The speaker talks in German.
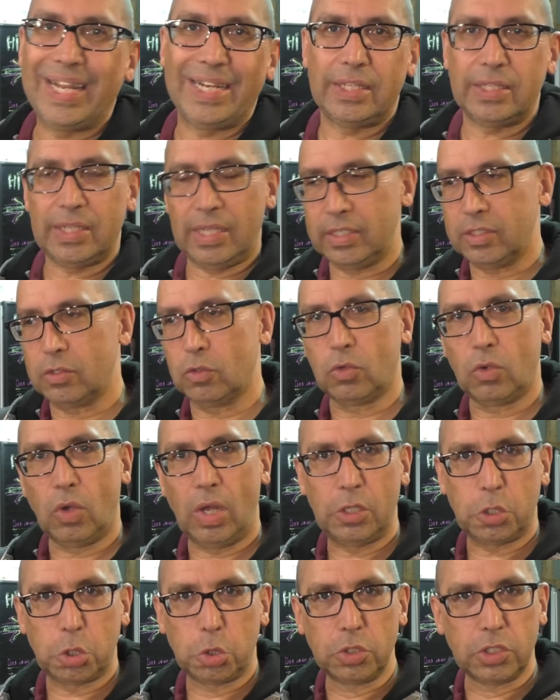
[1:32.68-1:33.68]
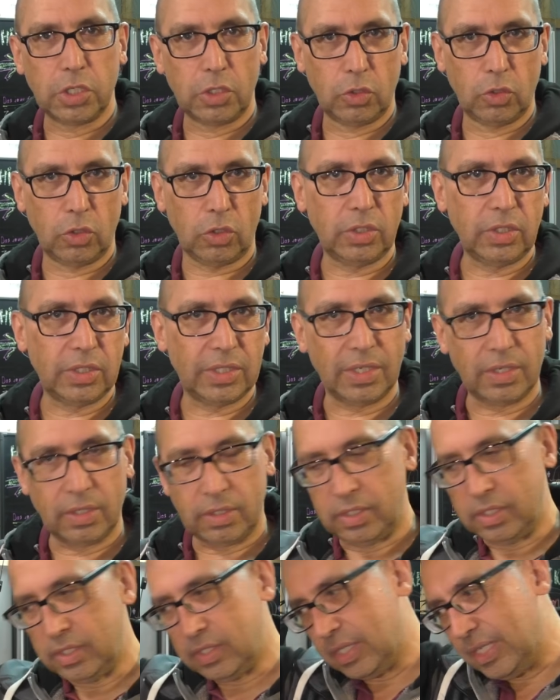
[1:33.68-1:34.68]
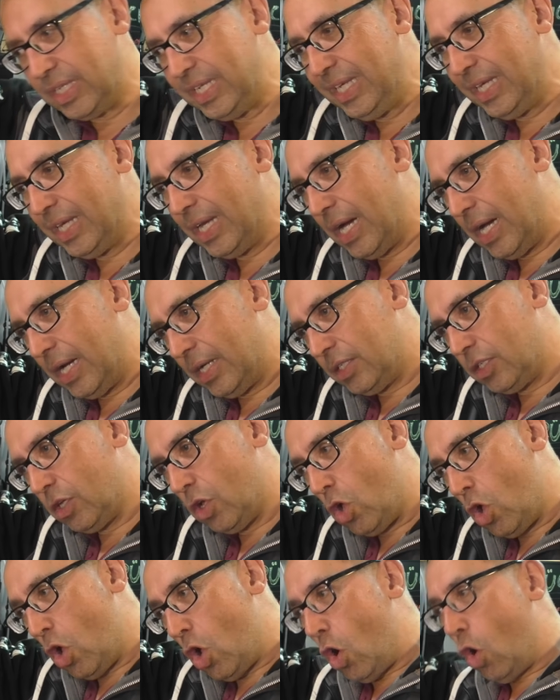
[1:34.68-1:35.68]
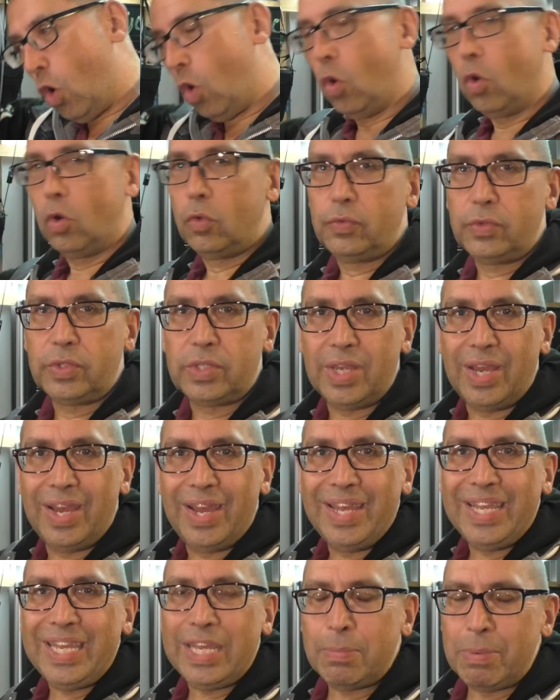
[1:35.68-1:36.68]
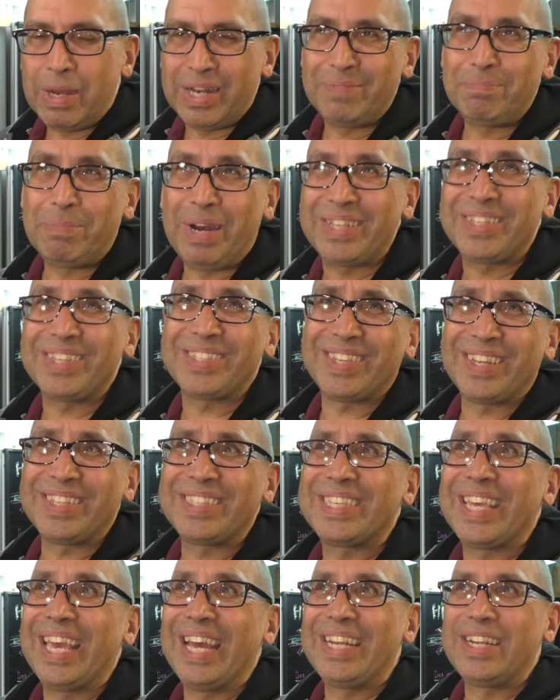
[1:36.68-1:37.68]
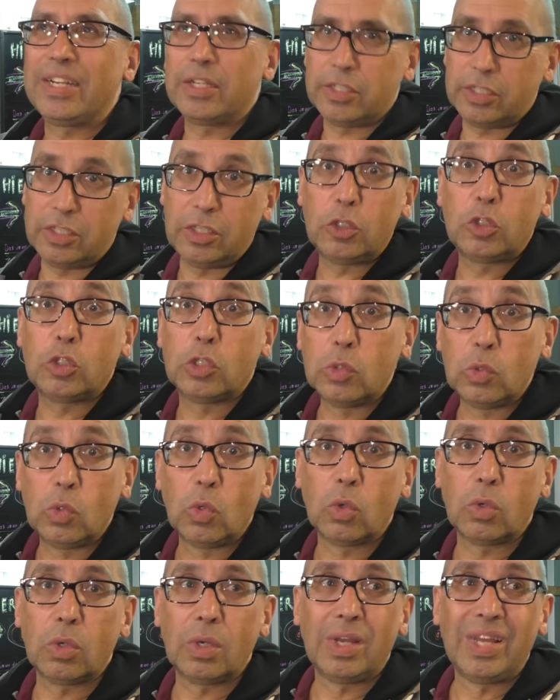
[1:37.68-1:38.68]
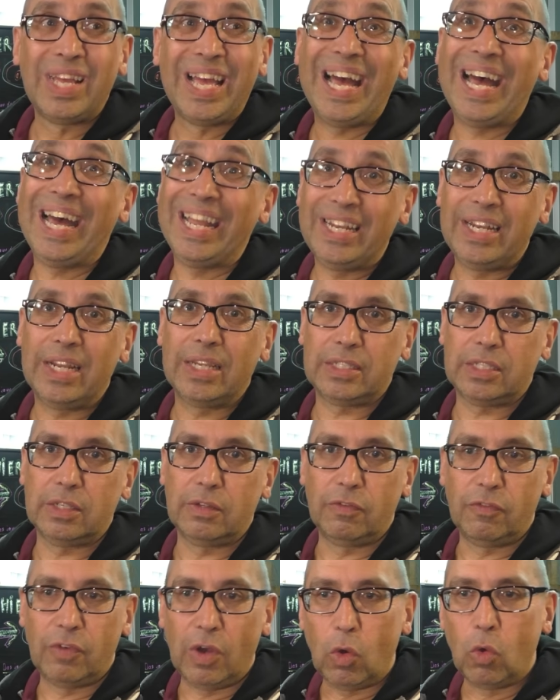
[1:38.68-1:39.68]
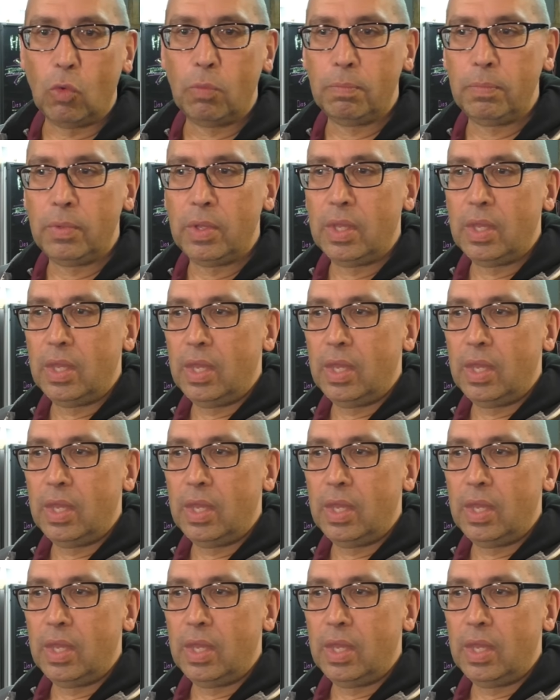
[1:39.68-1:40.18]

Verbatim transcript: der hat jetzt also als Schlüssel nur noch diese, diese Keycard. Und äh, ich mache mach das ganz gerne, dass ich die Zündung anlasse. Warum?